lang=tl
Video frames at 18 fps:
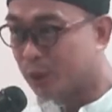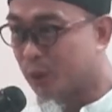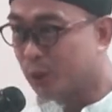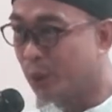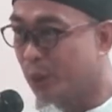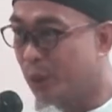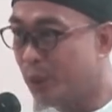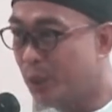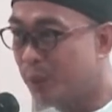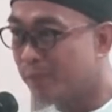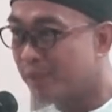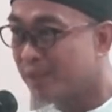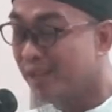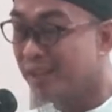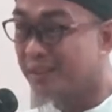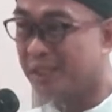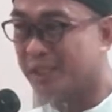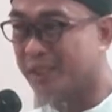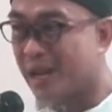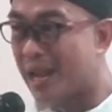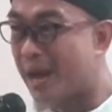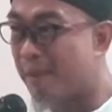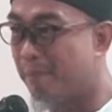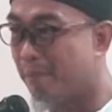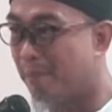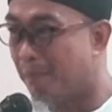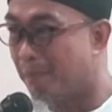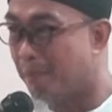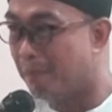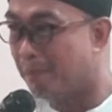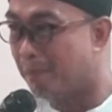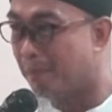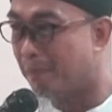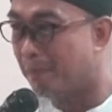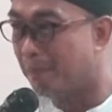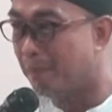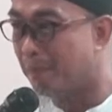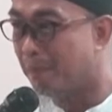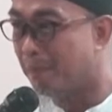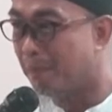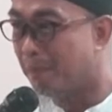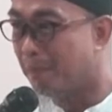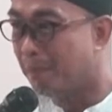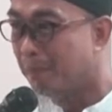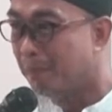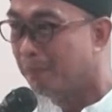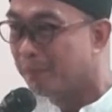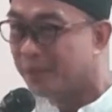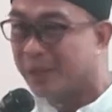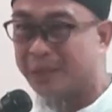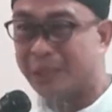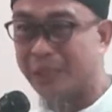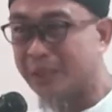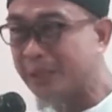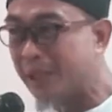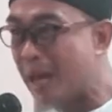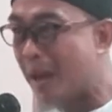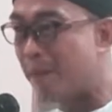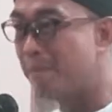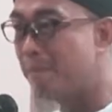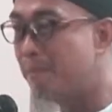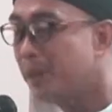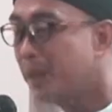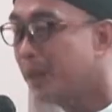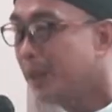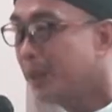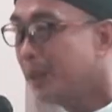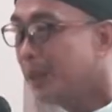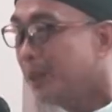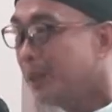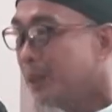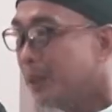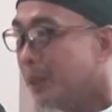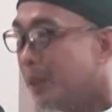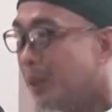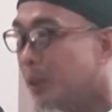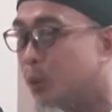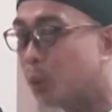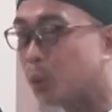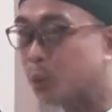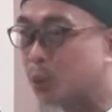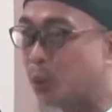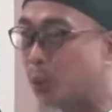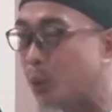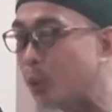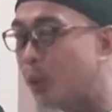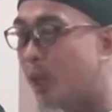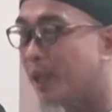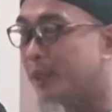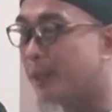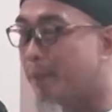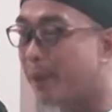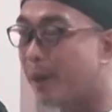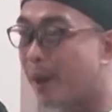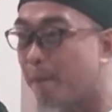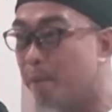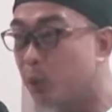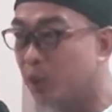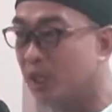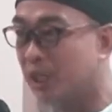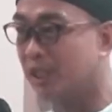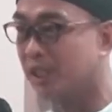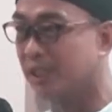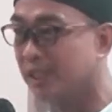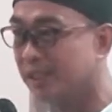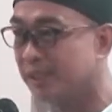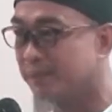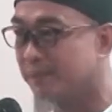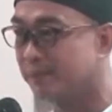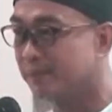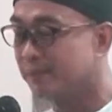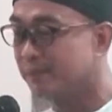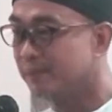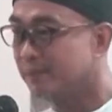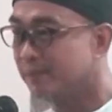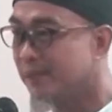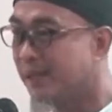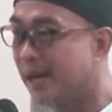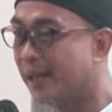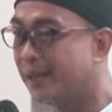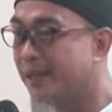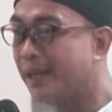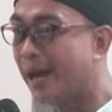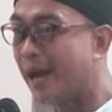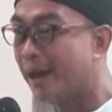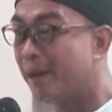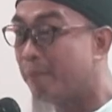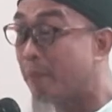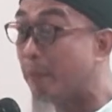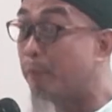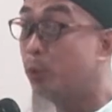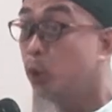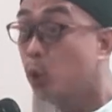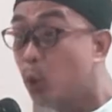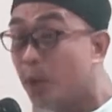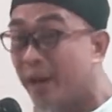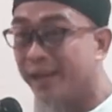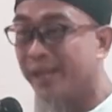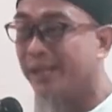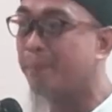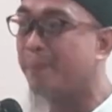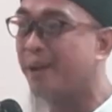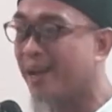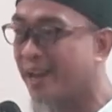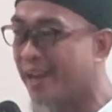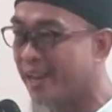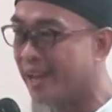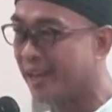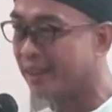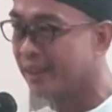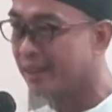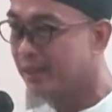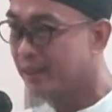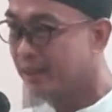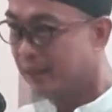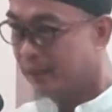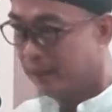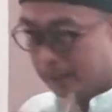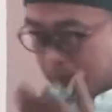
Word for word: Kastoy, iti Islam. Iti Islam, isursuro na ti panagbuteng nga adaan, mabuyugan iti panagayat.